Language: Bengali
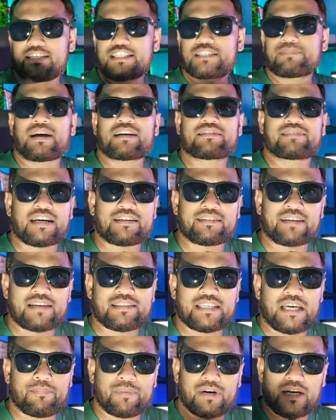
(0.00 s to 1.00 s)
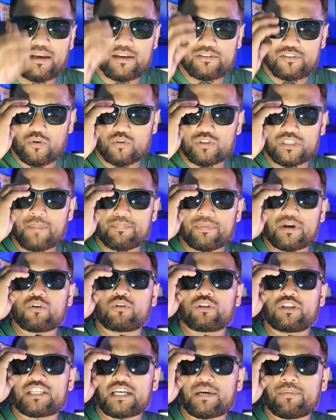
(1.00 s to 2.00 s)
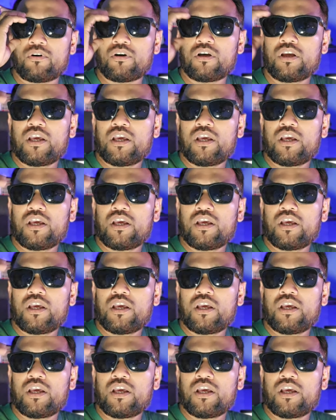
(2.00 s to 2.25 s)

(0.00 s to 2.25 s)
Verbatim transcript: স্মার্ট সানগ্লাস যখন আমরা রোদে যাব